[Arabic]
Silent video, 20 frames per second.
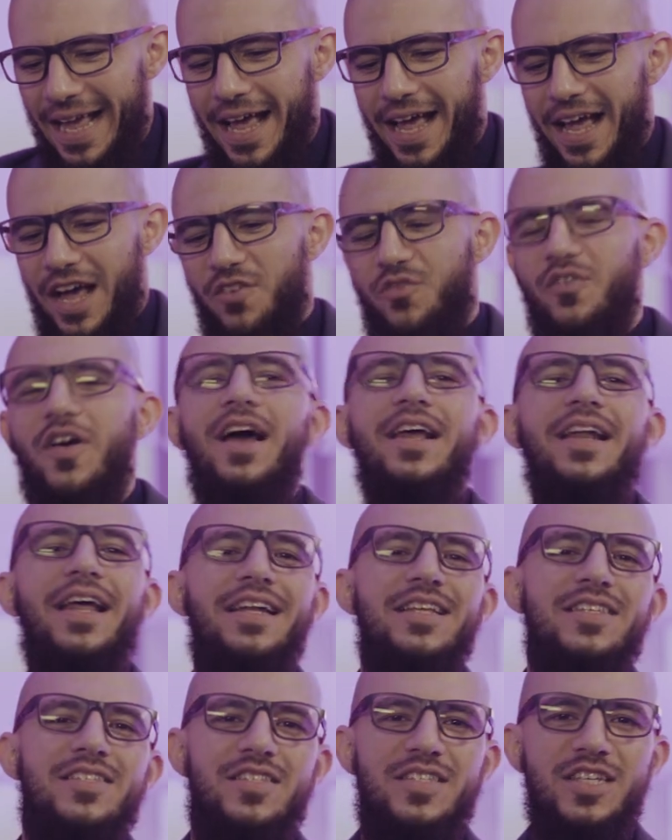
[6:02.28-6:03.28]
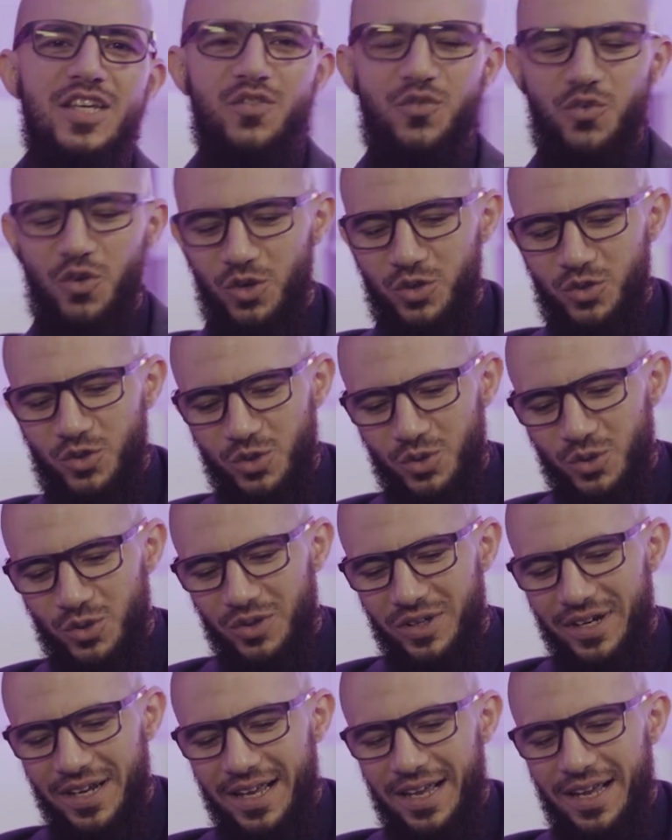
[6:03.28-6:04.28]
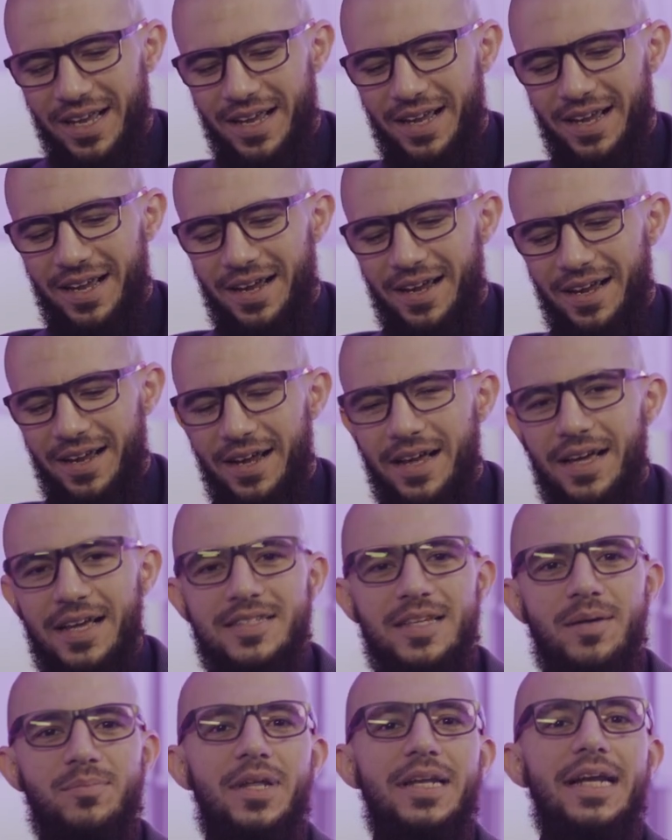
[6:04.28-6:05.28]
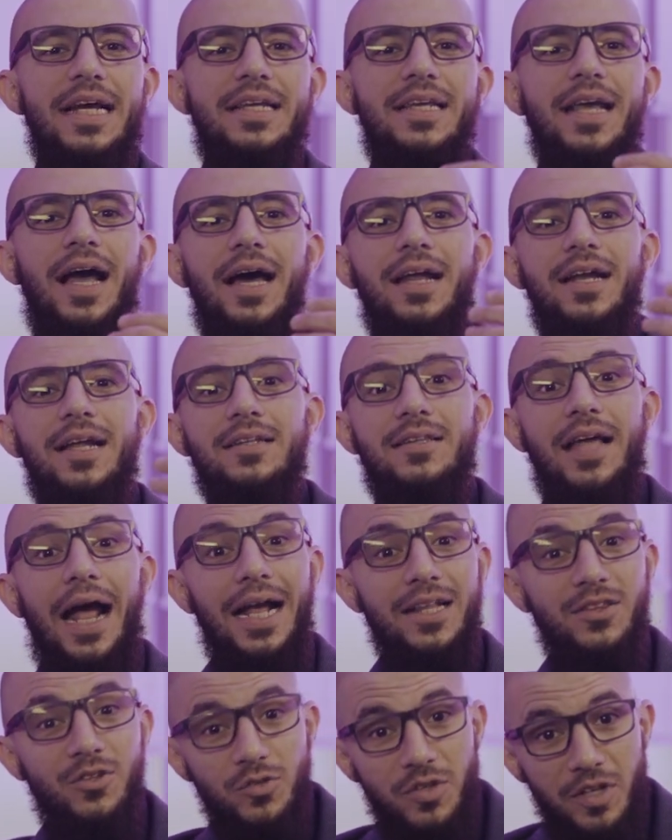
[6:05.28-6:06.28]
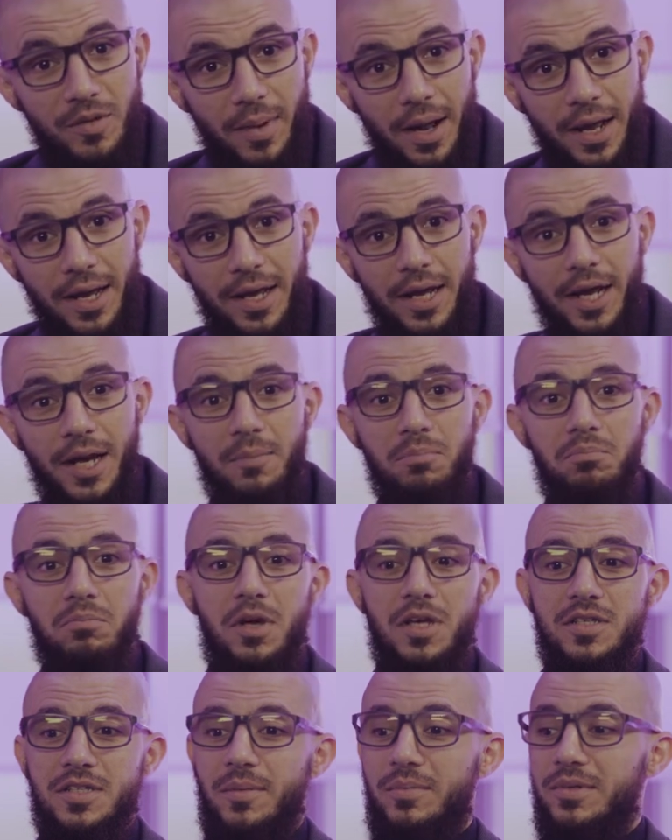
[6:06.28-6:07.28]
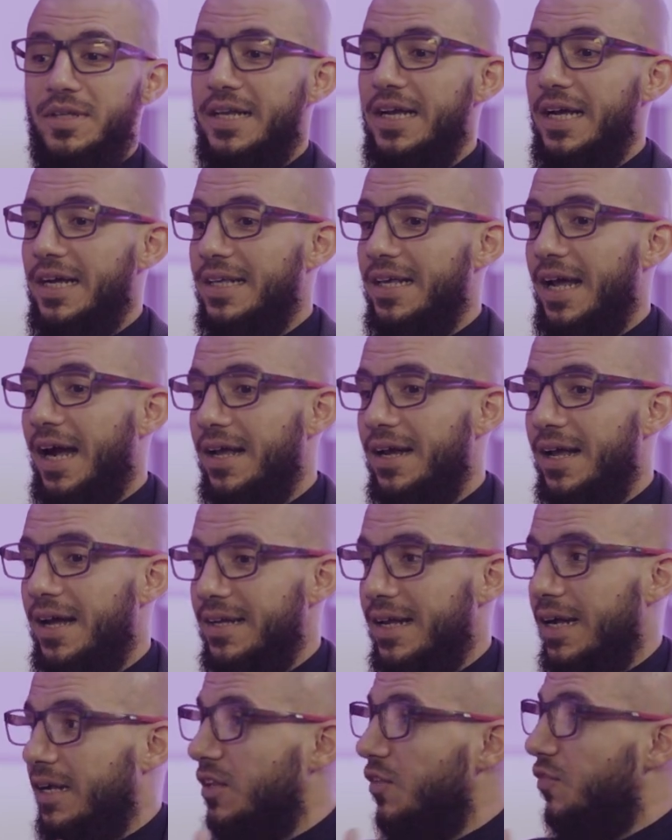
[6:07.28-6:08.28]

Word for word: آه، فعلا الزي فول 2 آه، اذا بدنا نحكي على تعدد المهام اذا بدنا نحكي على انك